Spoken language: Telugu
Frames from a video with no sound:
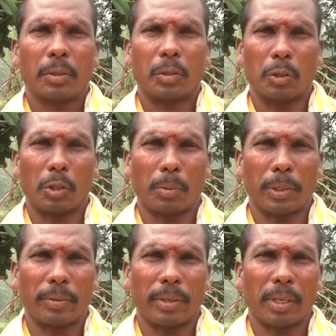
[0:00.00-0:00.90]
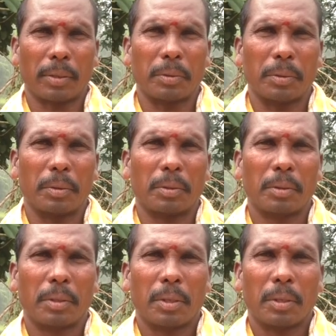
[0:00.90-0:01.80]
సూడిదోమ నివారణకు
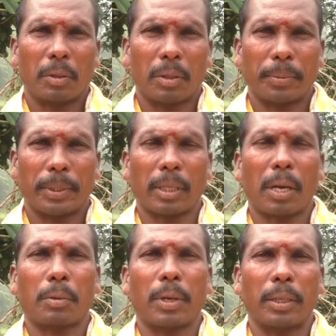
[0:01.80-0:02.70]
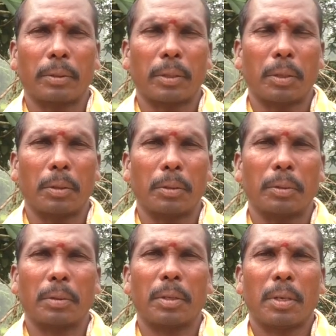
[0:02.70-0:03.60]
రొటపిస ఆకు ఐదు కిలోలు
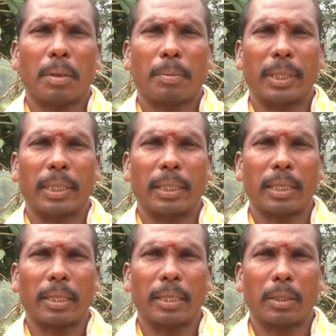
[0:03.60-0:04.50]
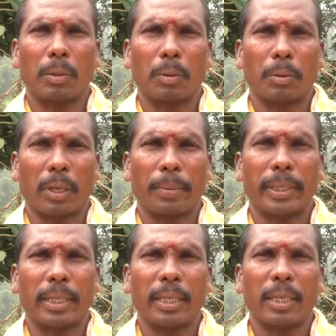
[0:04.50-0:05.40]
పది లీటర్ల నీటిలో
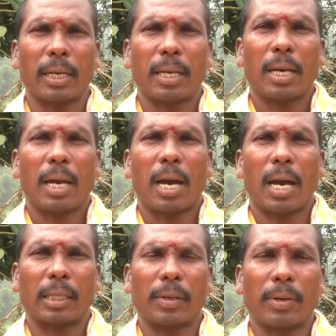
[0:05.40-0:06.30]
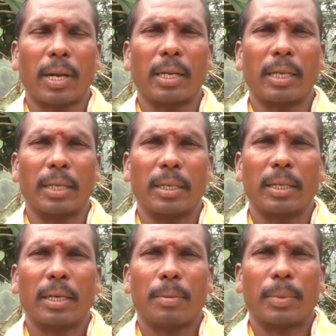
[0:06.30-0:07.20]
ఉడకబెట్టి ఆ ద్రవణాన్ని
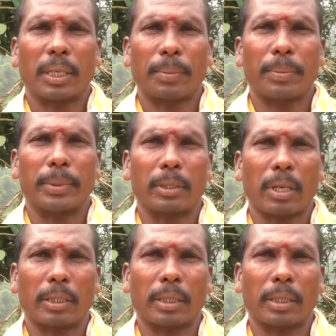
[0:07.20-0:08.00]
పంటపై పిచికారు